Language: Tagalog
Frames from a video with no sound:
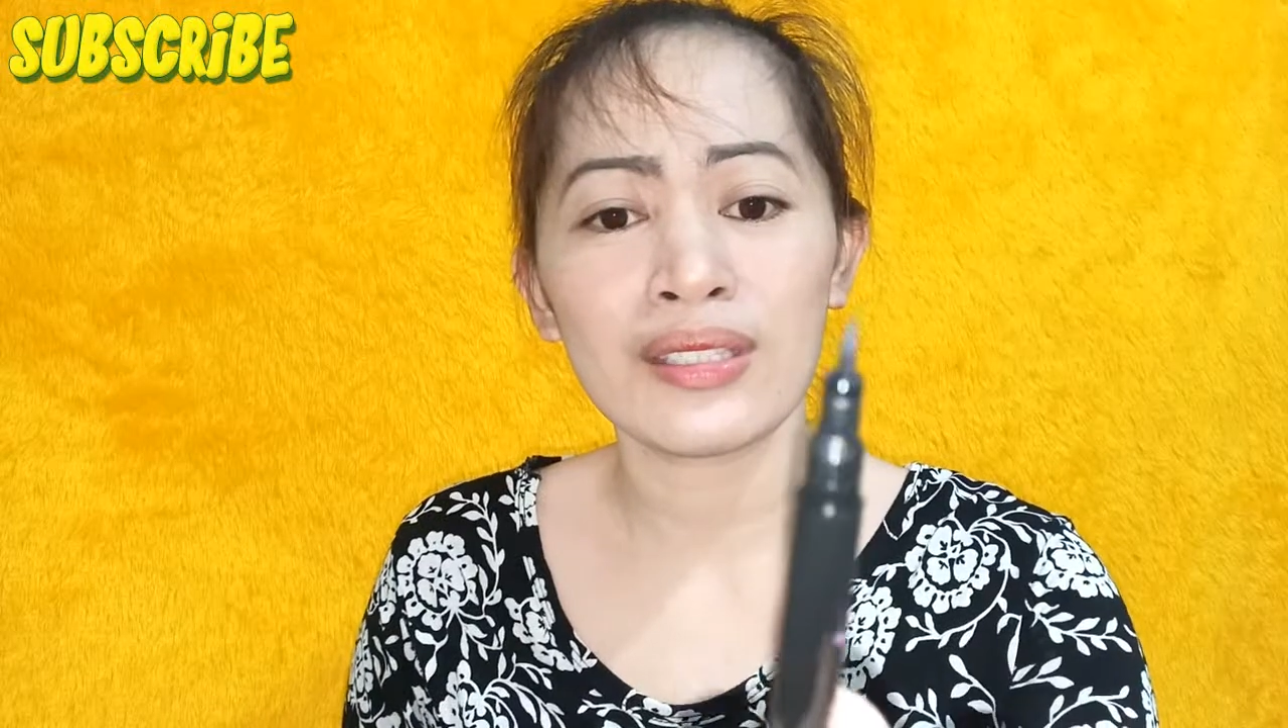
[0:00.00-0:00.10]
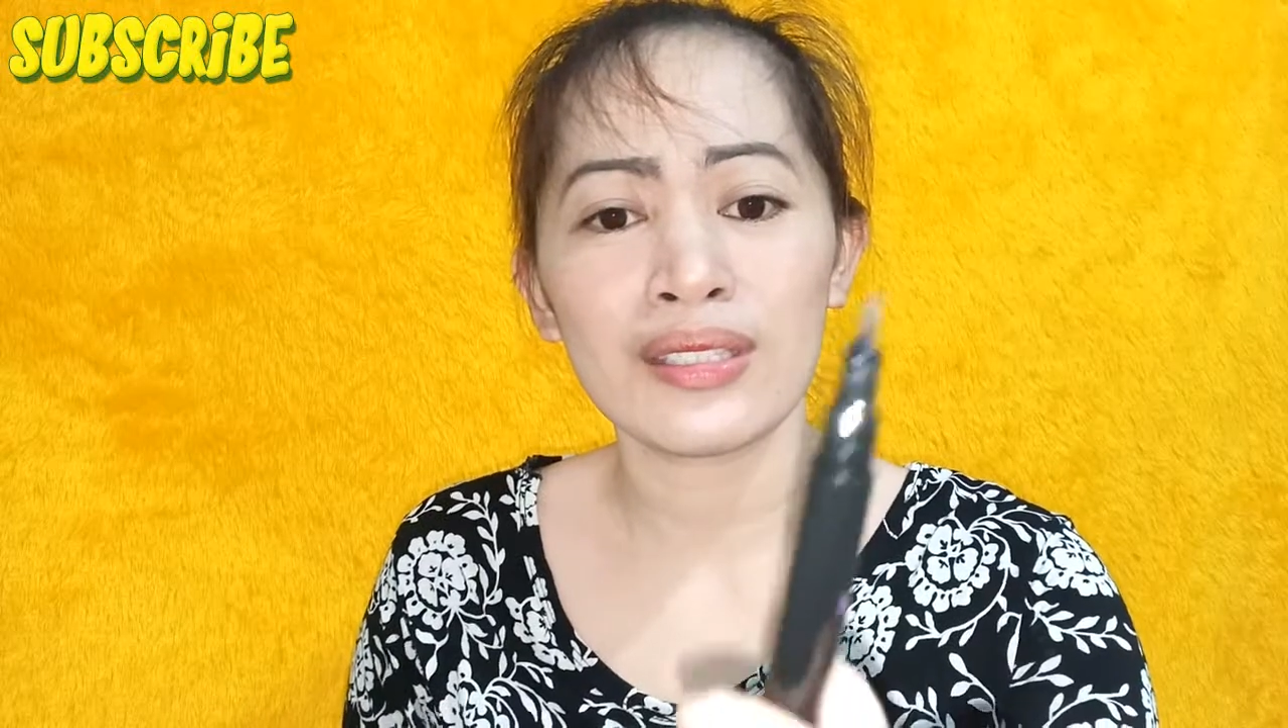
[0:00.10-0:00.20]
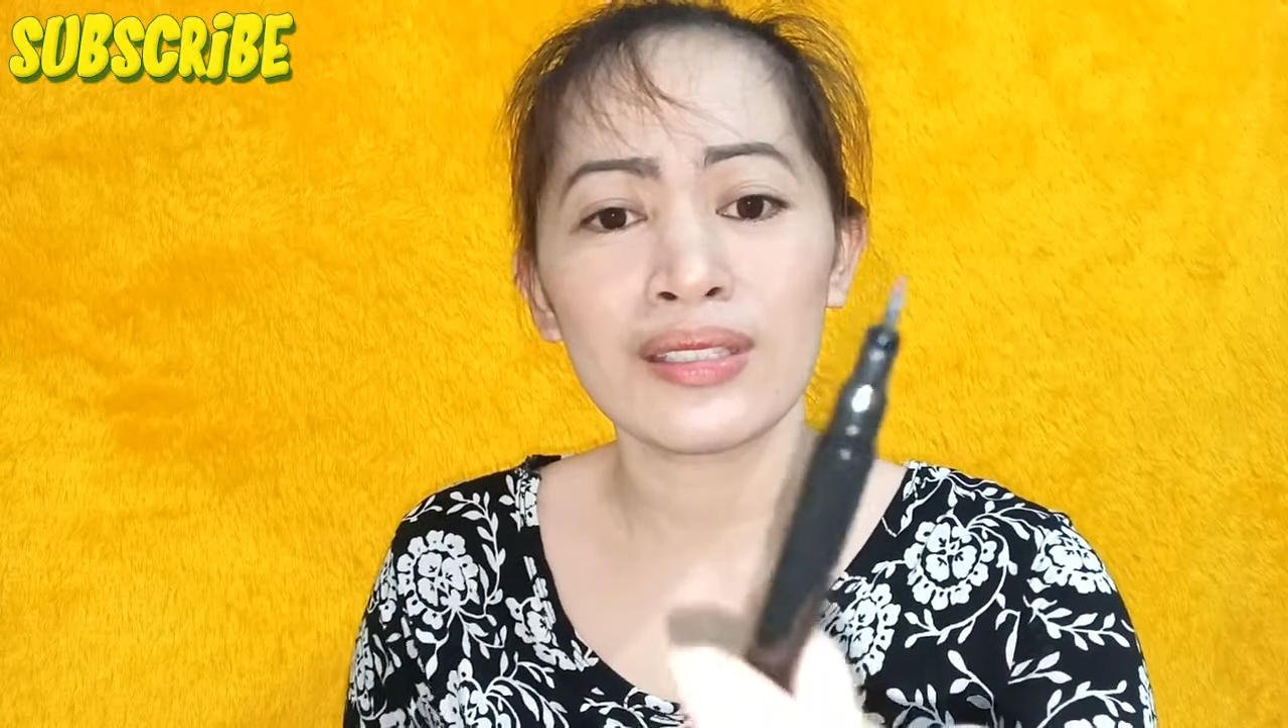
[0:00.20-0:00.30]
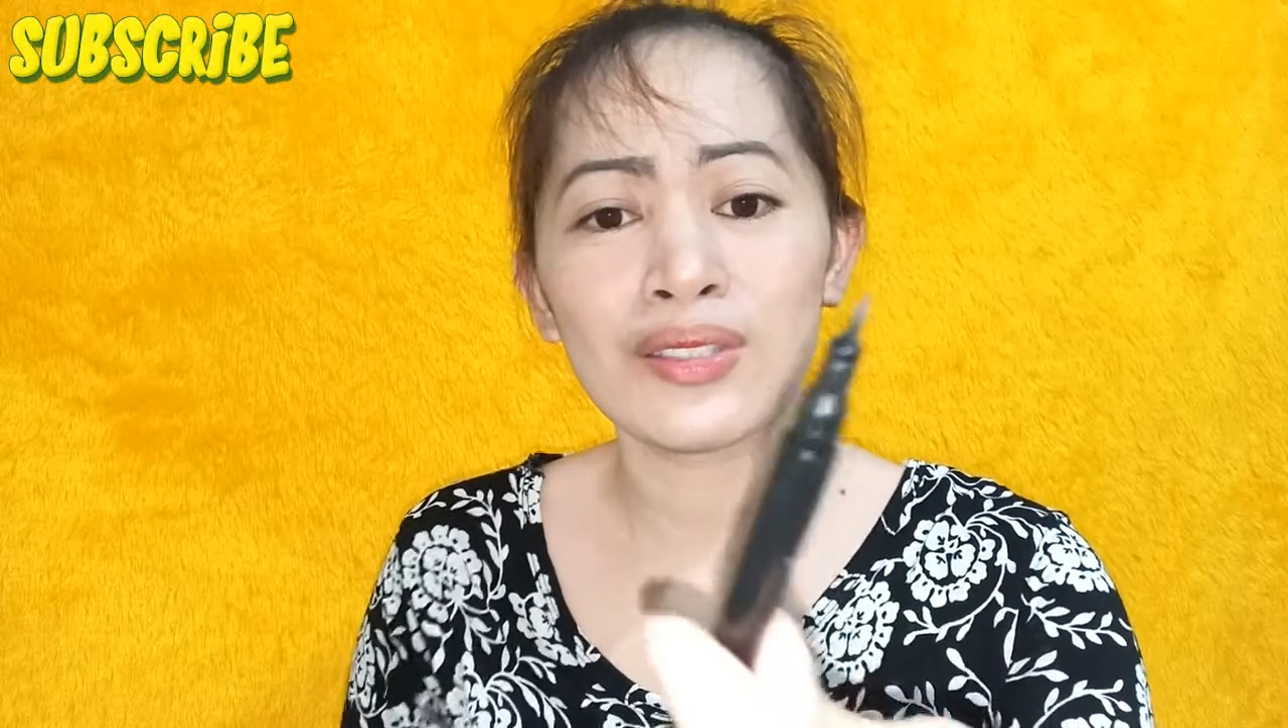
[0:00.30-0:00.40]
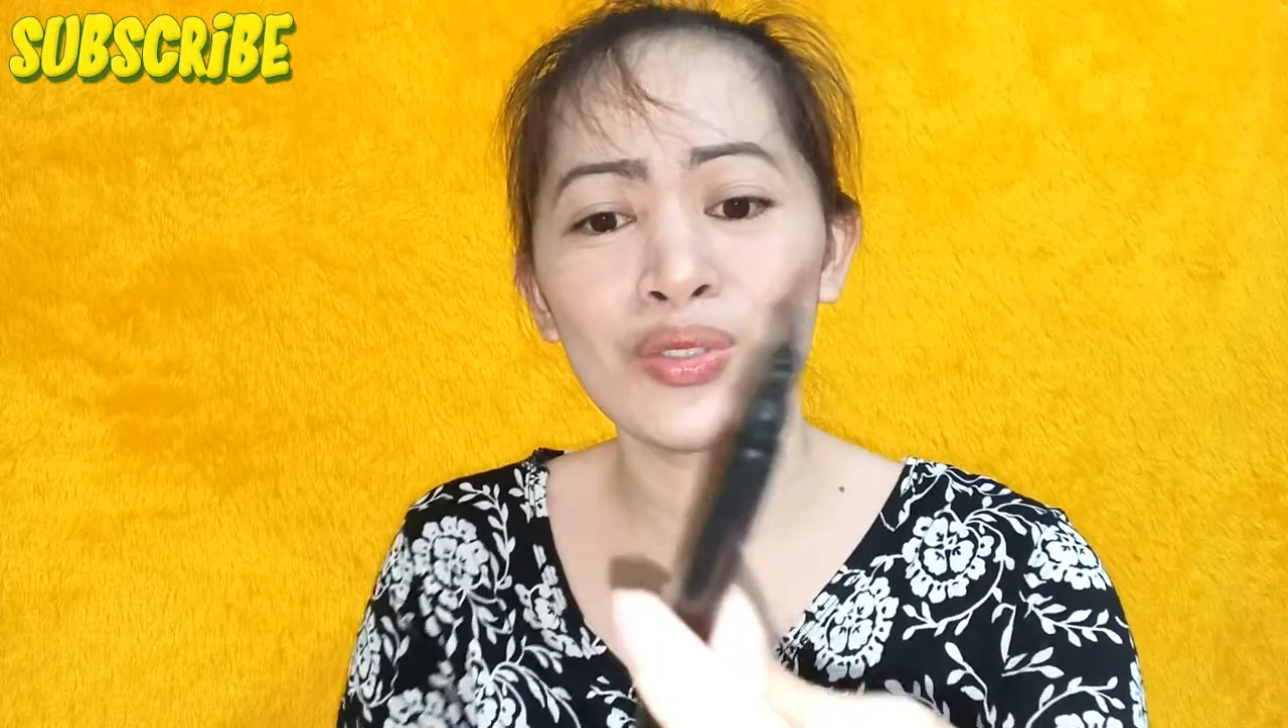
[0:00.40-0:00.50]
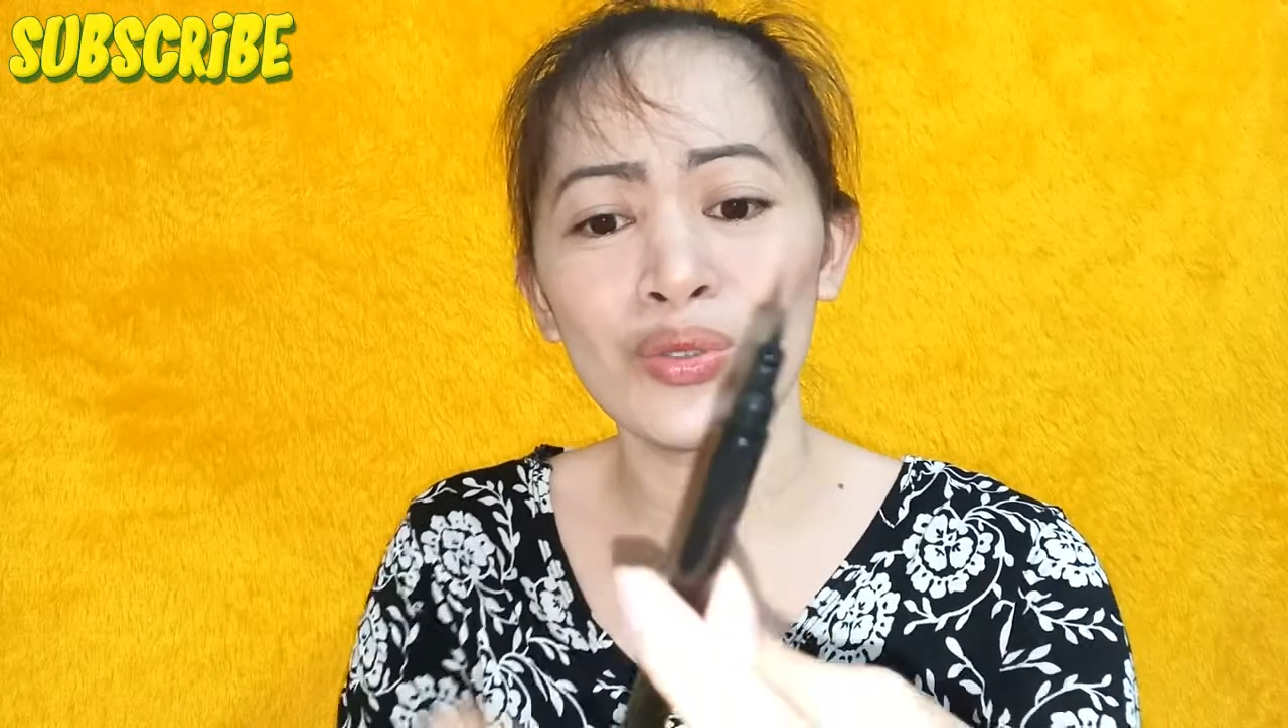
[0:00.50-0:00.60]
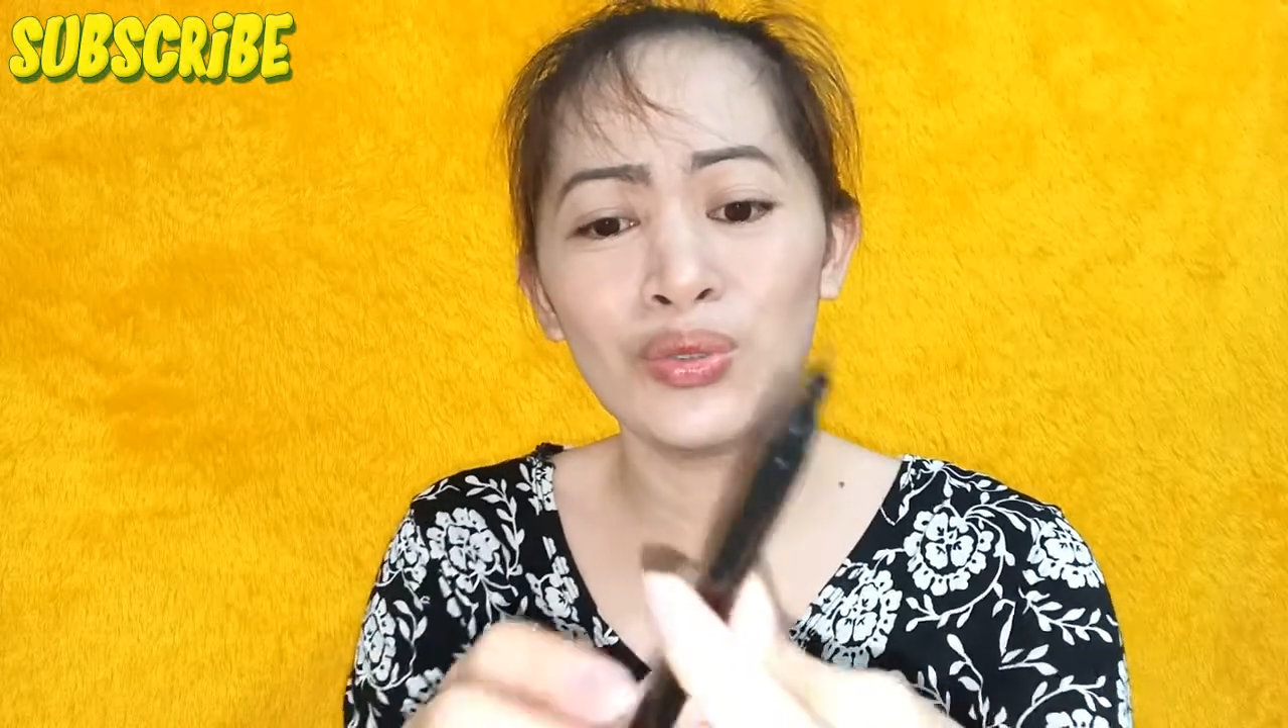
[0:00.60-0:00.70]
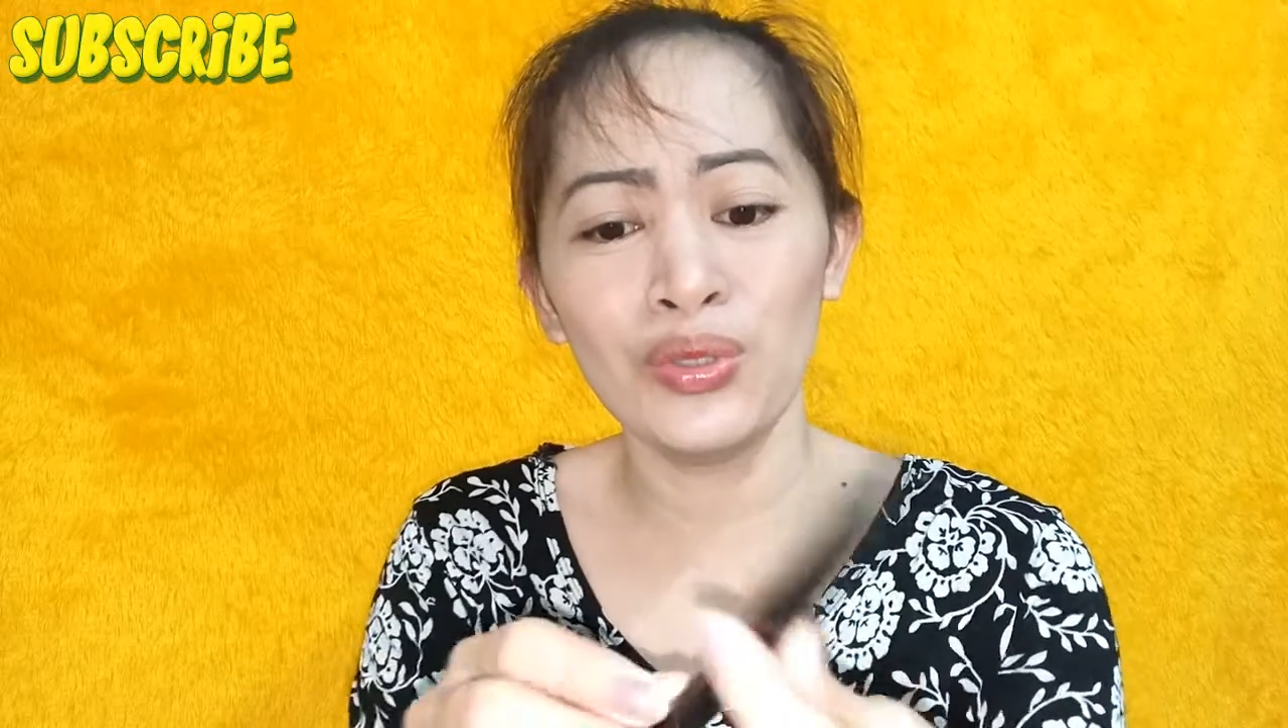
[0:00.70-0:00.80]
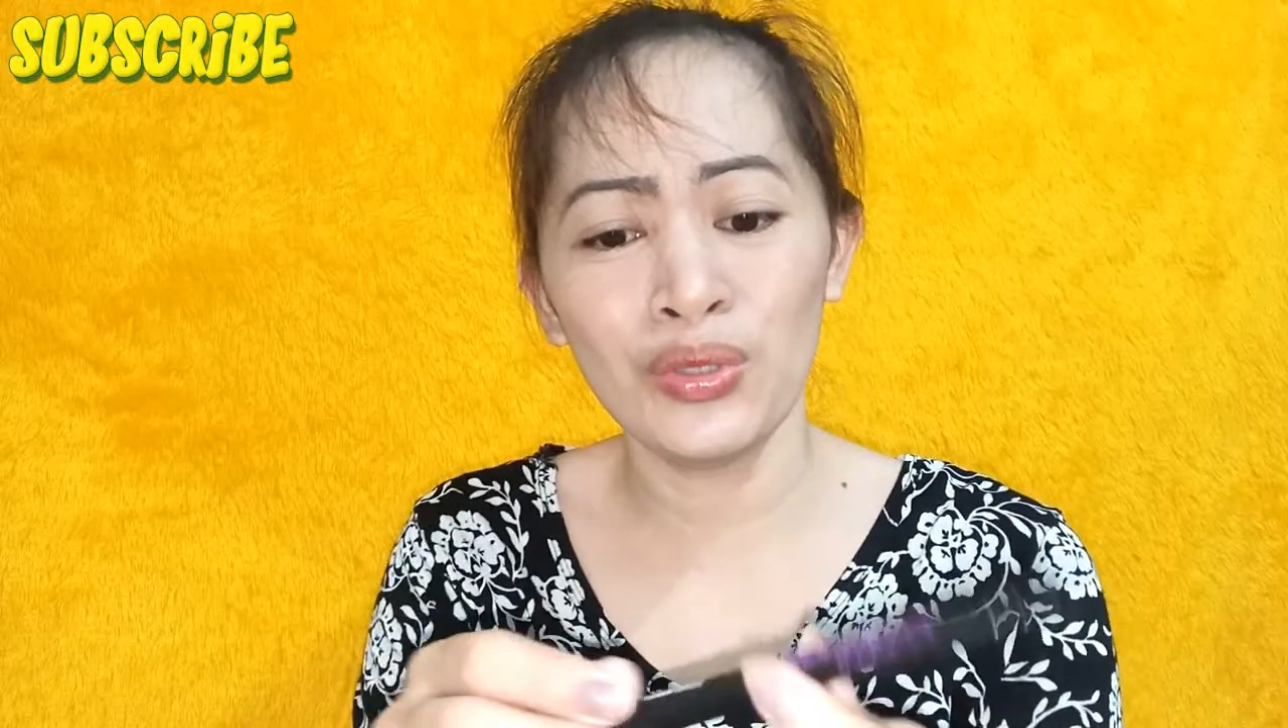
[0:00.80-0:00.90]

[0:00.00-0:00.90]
tingnan nyo.